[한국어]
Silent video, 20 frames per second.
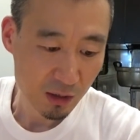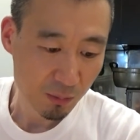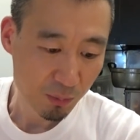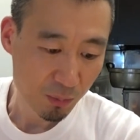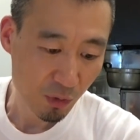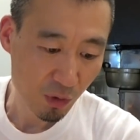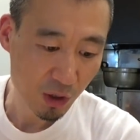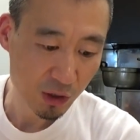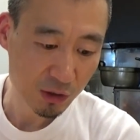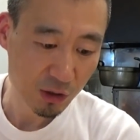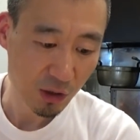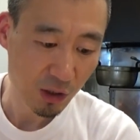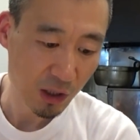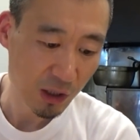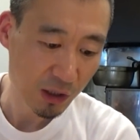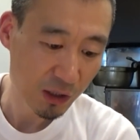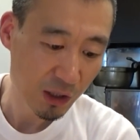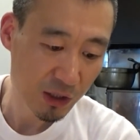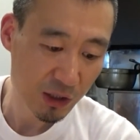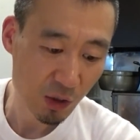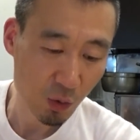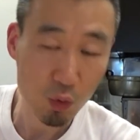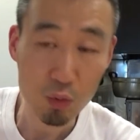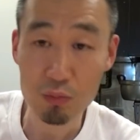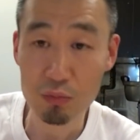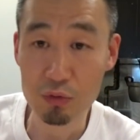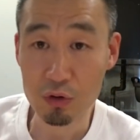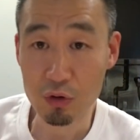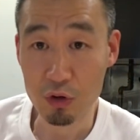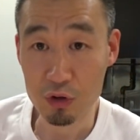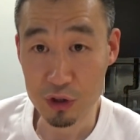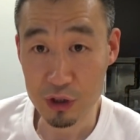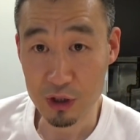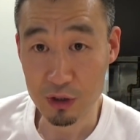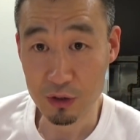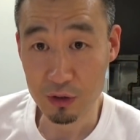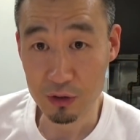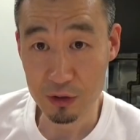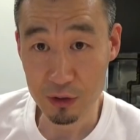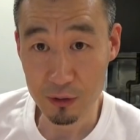뼈가 들어갈 때 이제 곰부를 건질
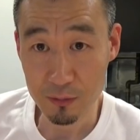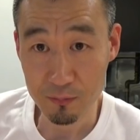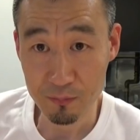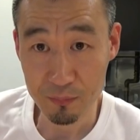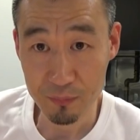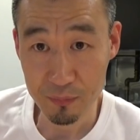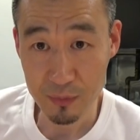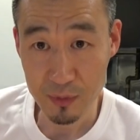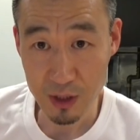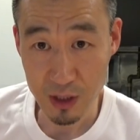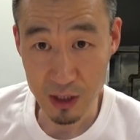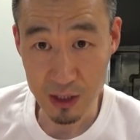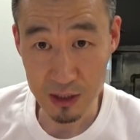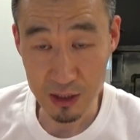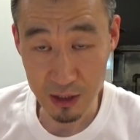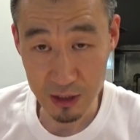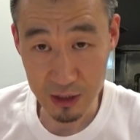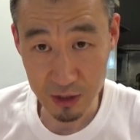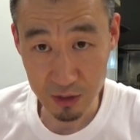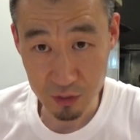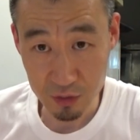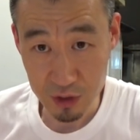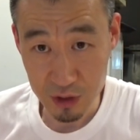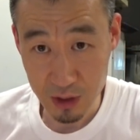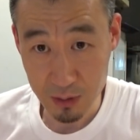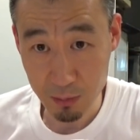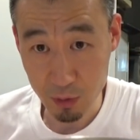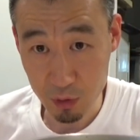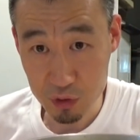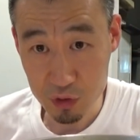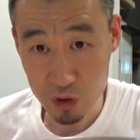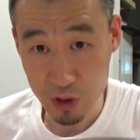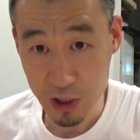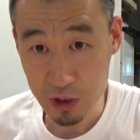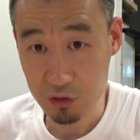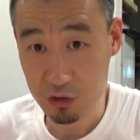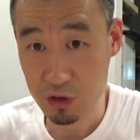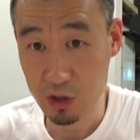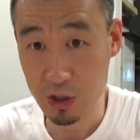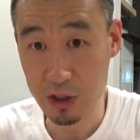거거든요. 그러니까 일단 이거는 얘를 먼저
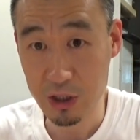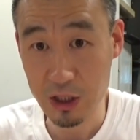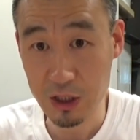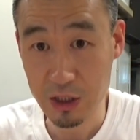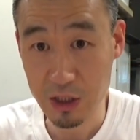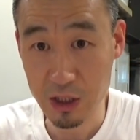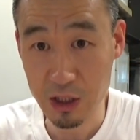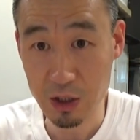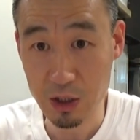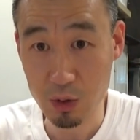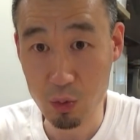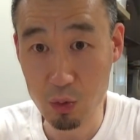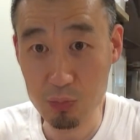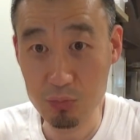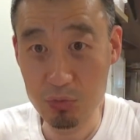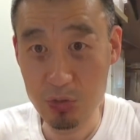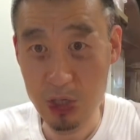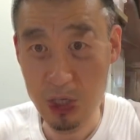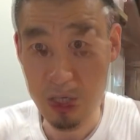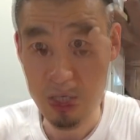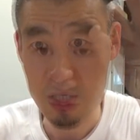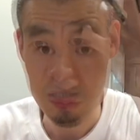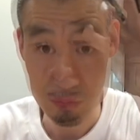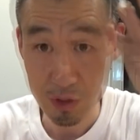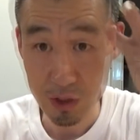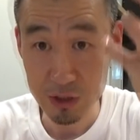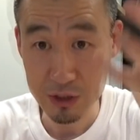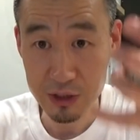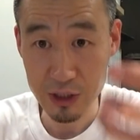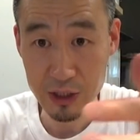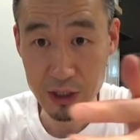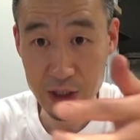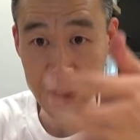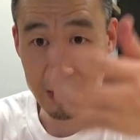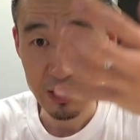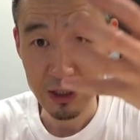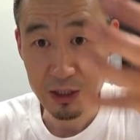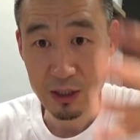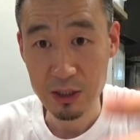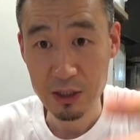해주셔야 돼. 그래야 곰부가 콤부가 이제
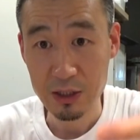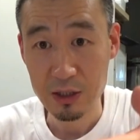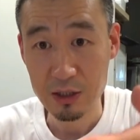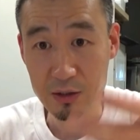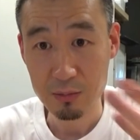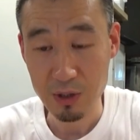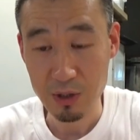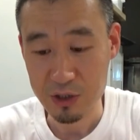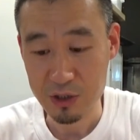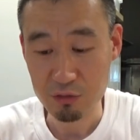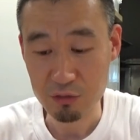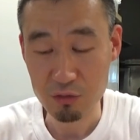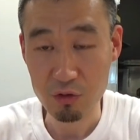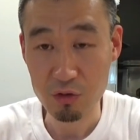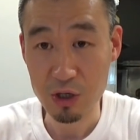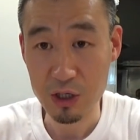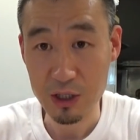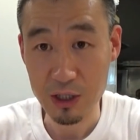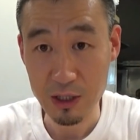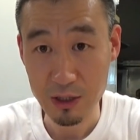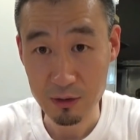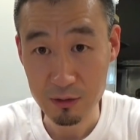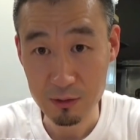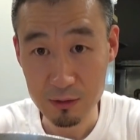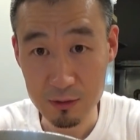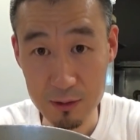맛이 우러나니까요.